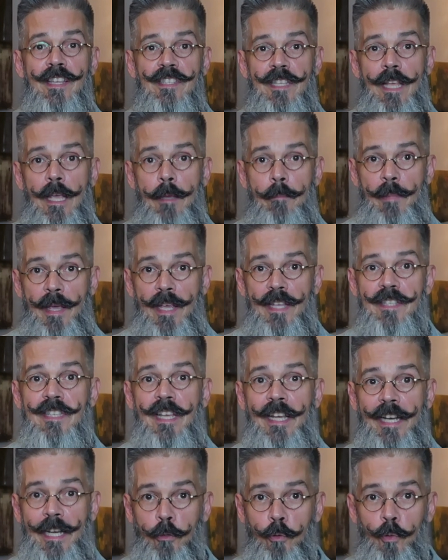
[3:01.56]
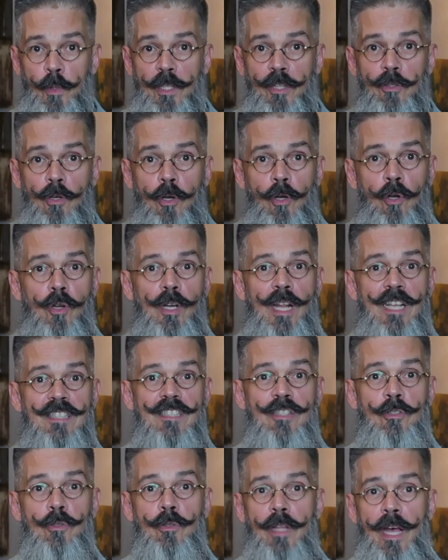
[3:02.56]
SMS gratuito con las
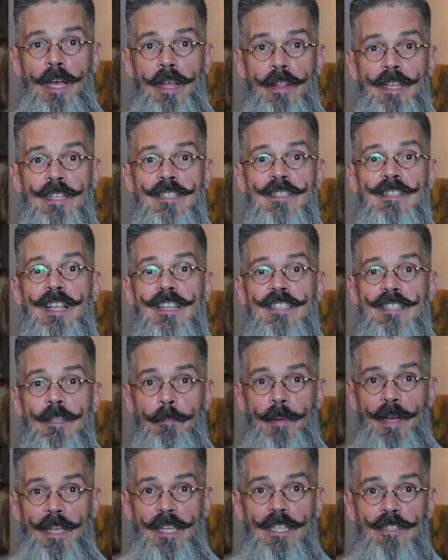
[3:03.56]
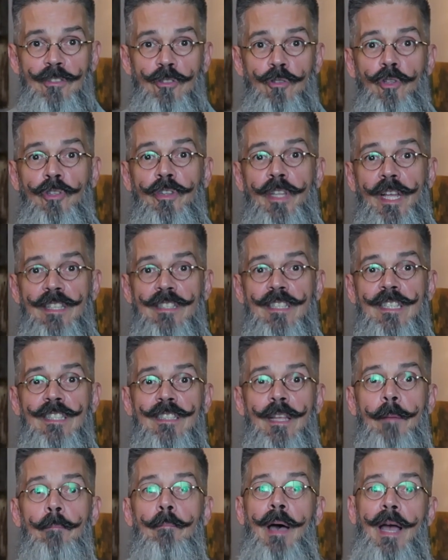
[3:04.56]
ciudades de ese país donde
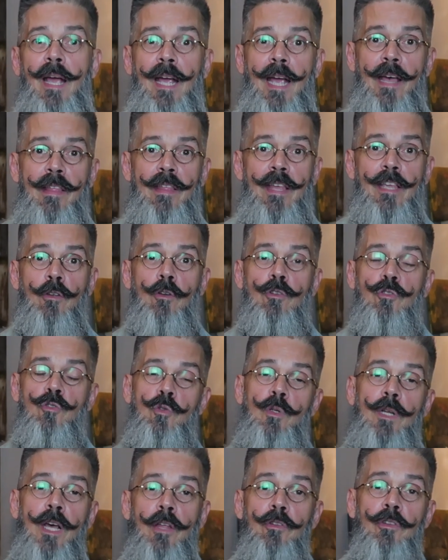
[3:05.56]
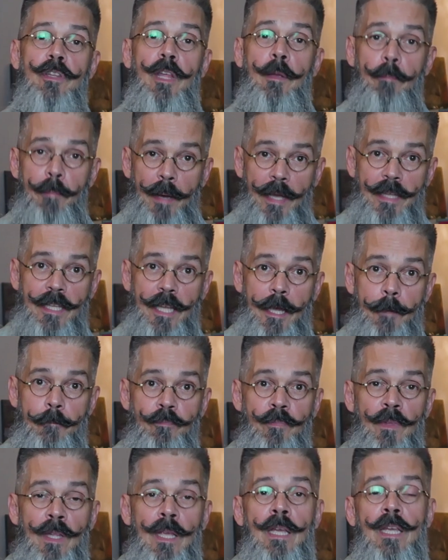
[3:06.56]
existe embajada y consulados de España
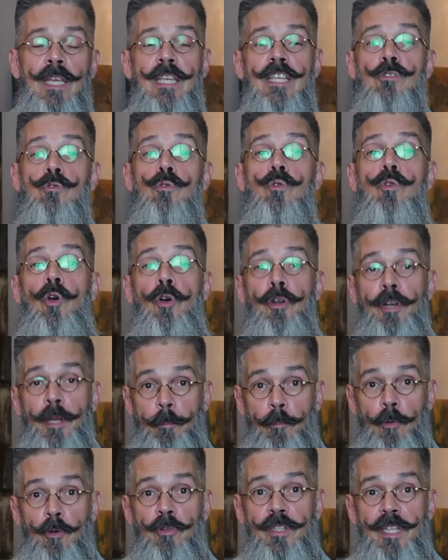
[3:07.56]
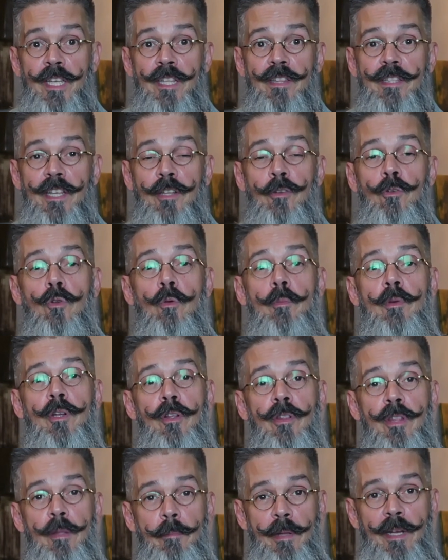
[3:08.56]
y sus correspondientes
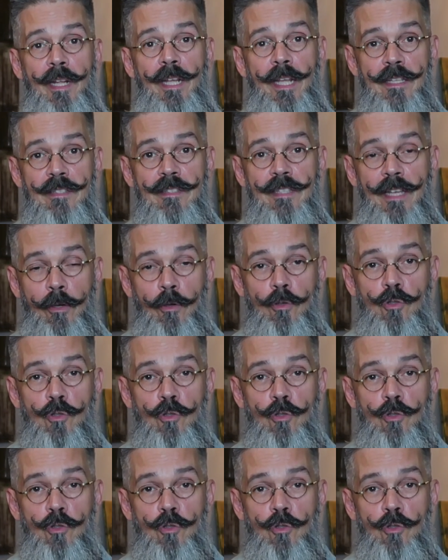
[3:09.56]
números de emergencia